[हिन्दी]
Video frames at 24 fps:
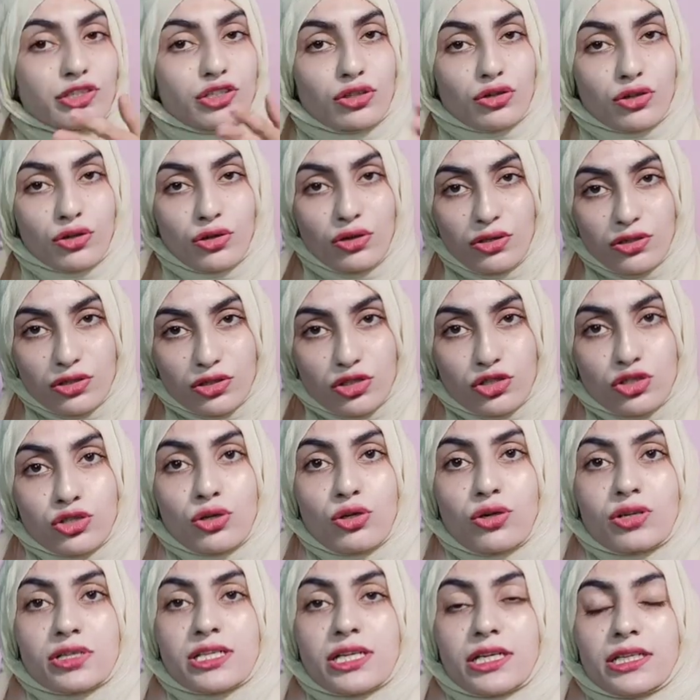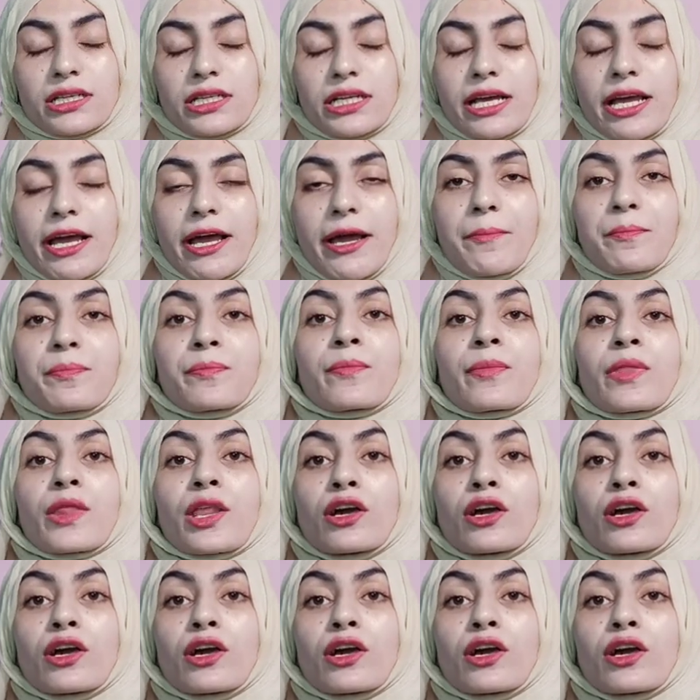वीडियो को छोड़ सकते हैं